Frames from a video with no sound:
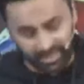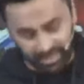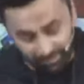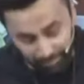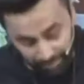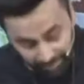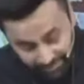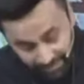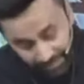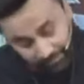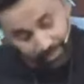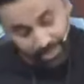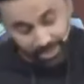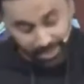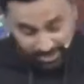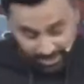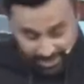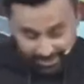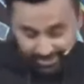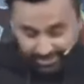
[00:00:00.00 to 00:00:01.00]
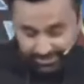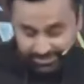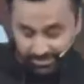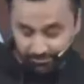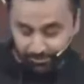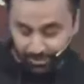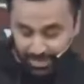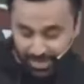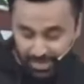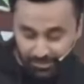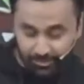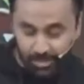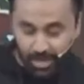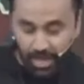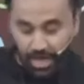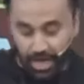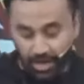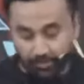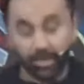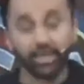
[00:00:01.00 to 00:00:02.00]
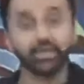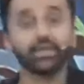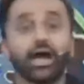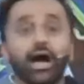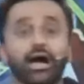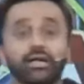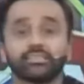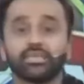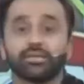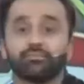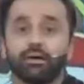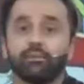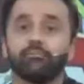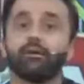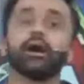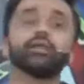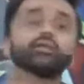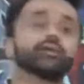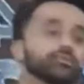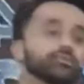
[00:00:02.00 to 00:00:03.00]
सारी बातें लेकिन इससे पहले हमारी आज की मेहमान